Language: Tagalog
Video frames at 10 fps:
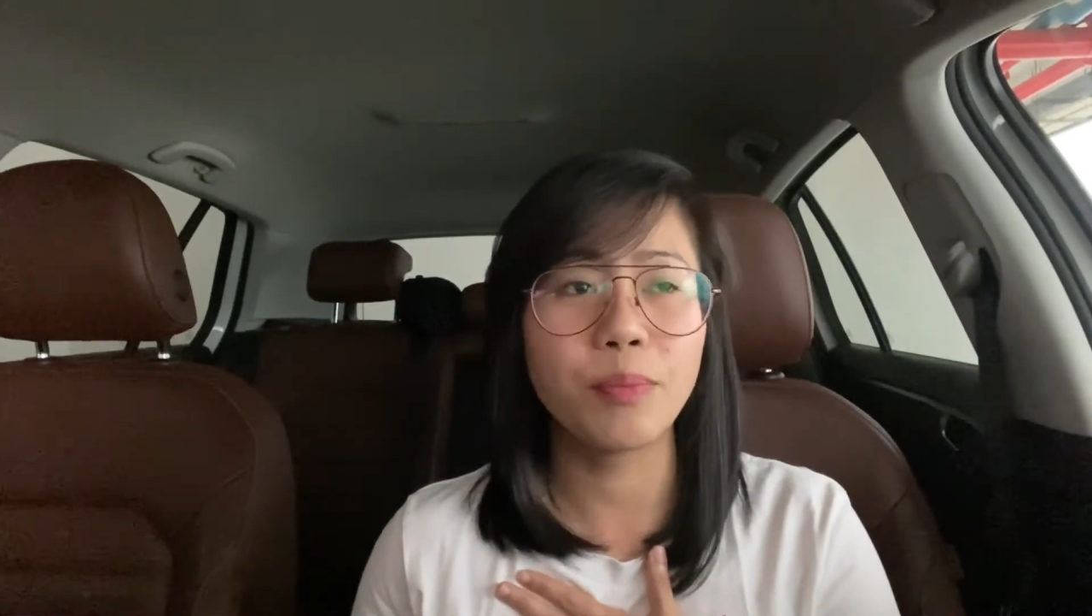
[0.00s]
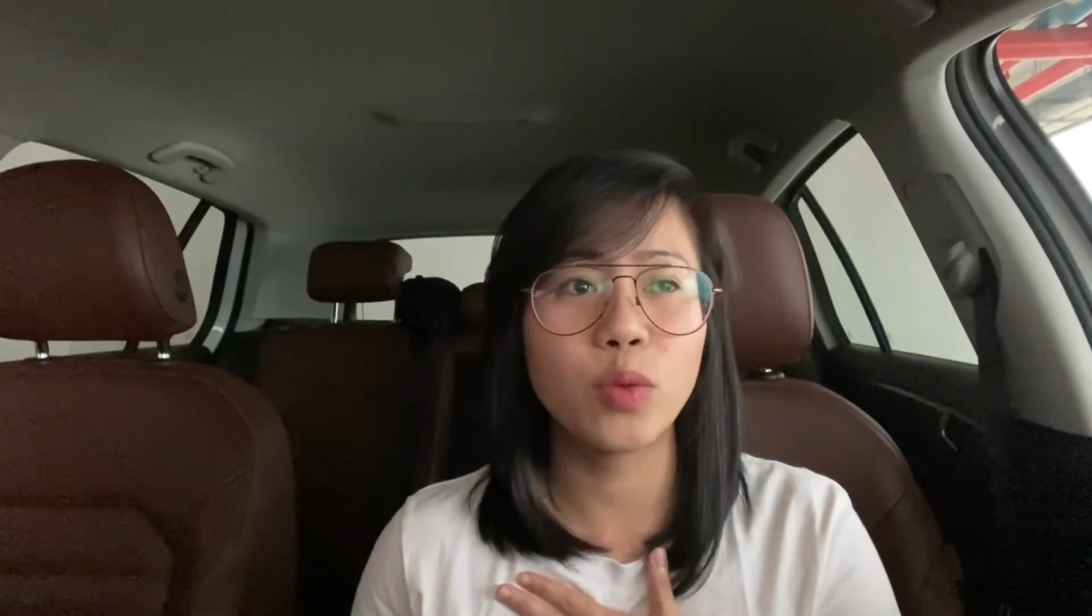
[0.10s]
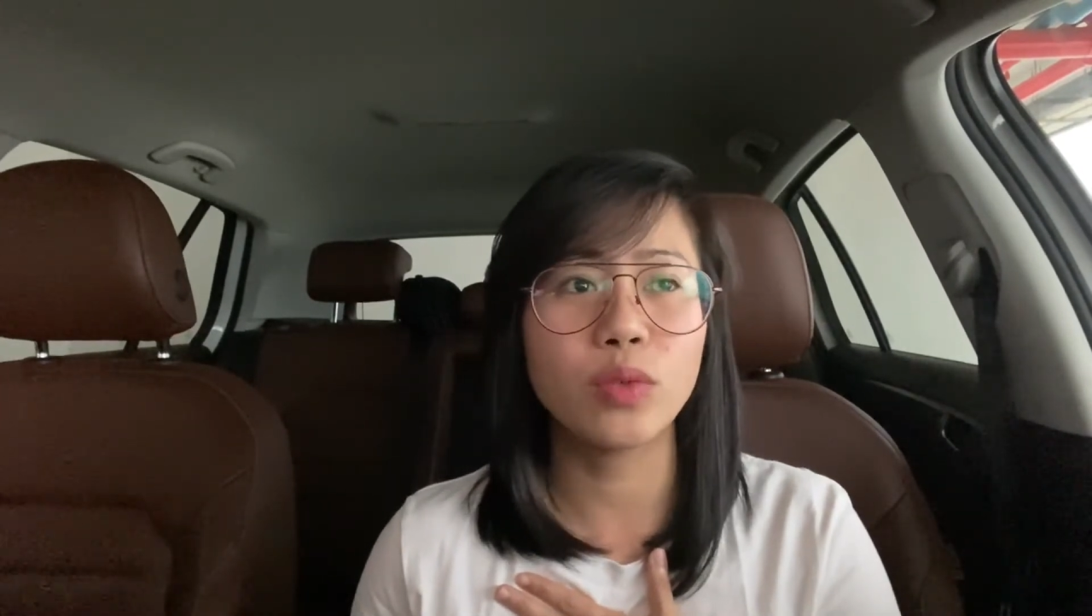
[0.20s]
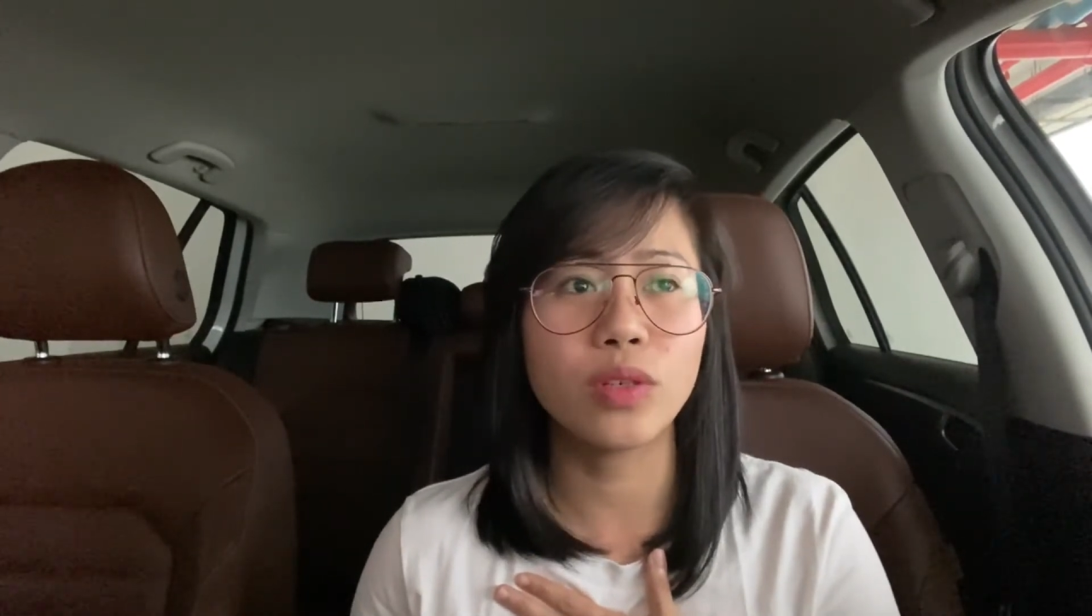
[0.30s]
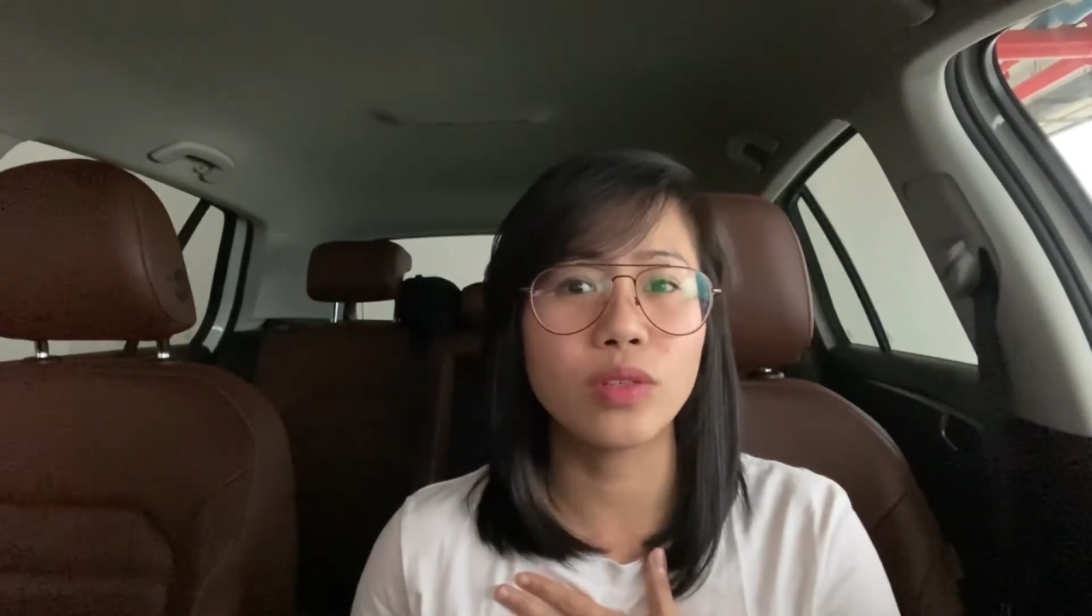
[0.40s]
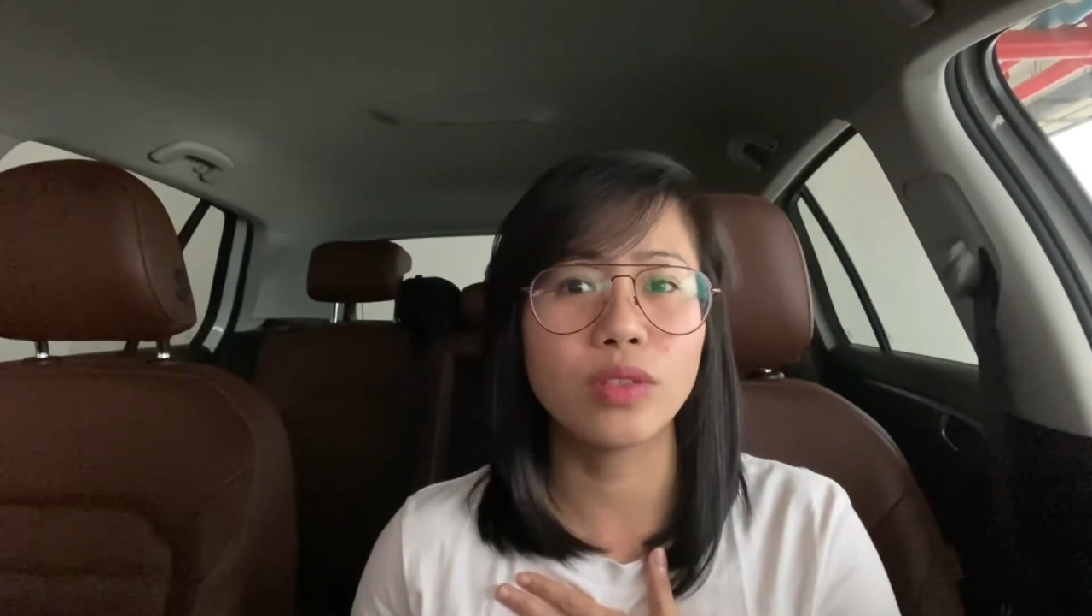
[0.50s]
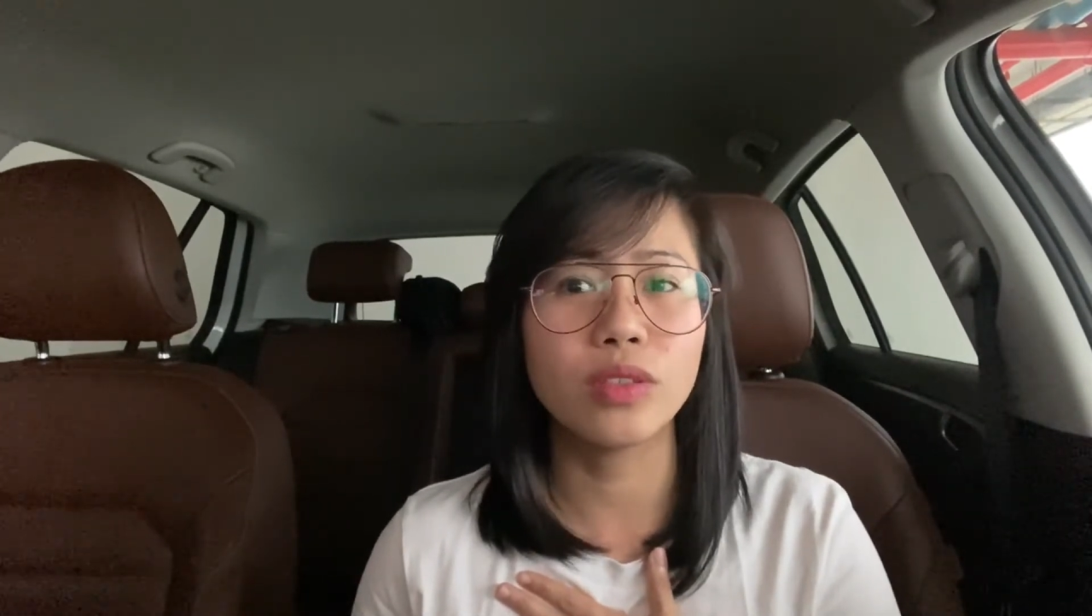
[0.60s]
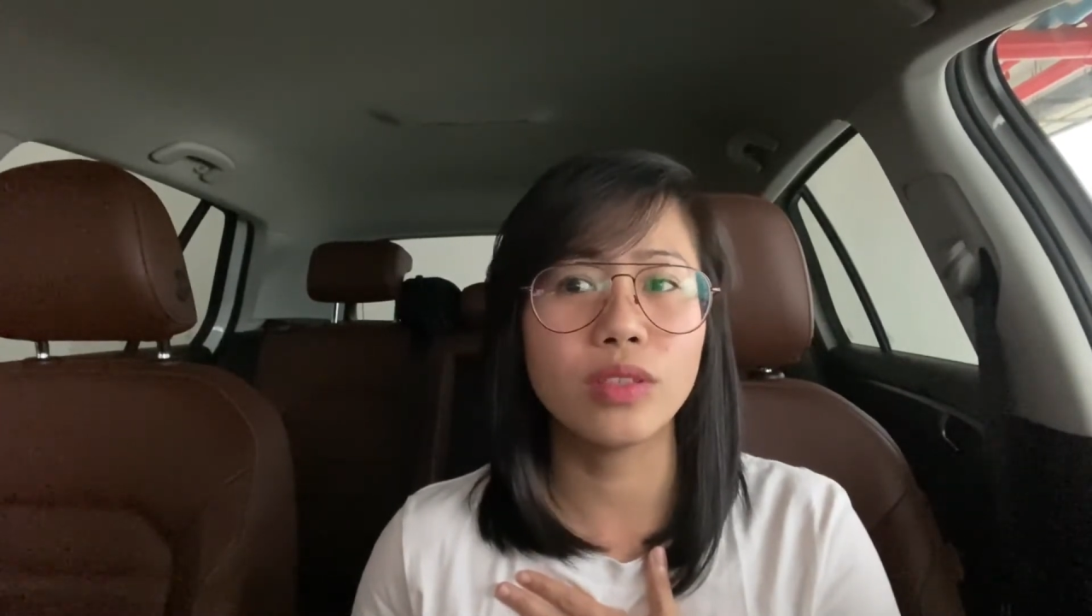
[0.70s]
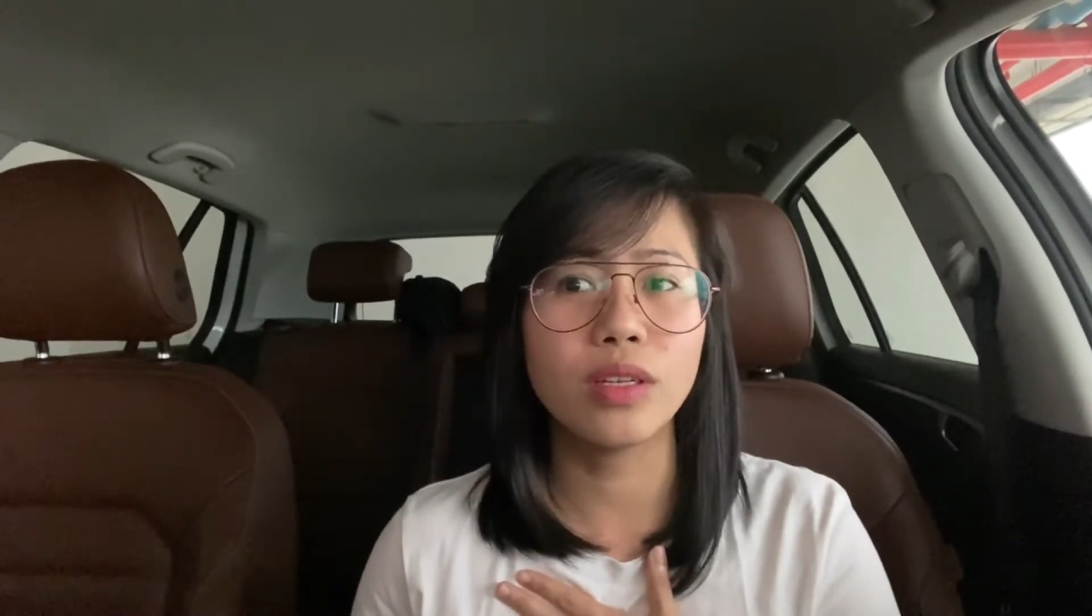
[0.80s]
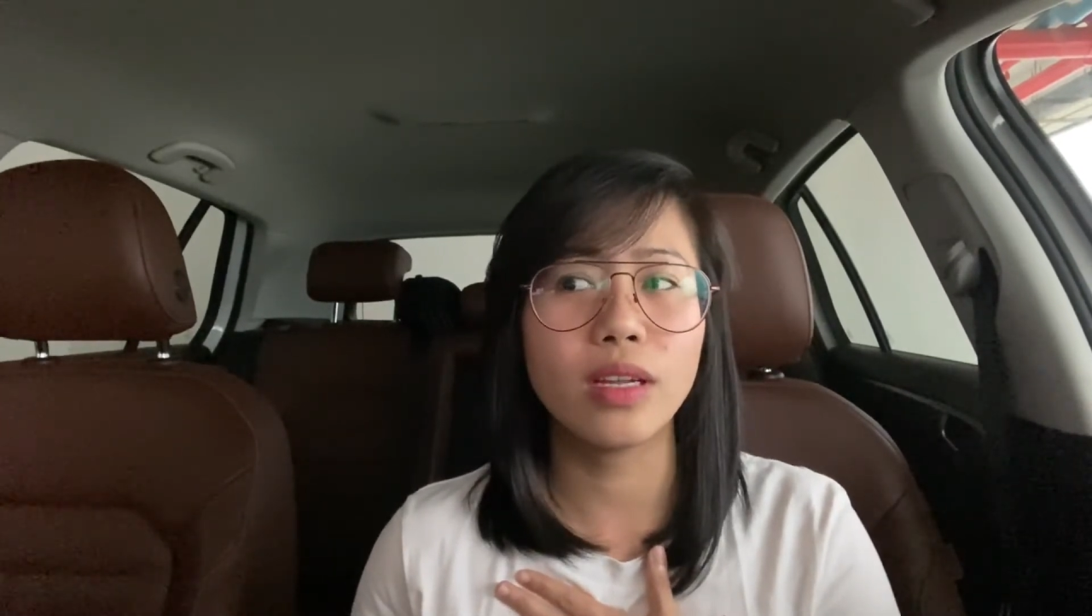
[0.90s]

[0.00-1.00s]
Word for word: po nun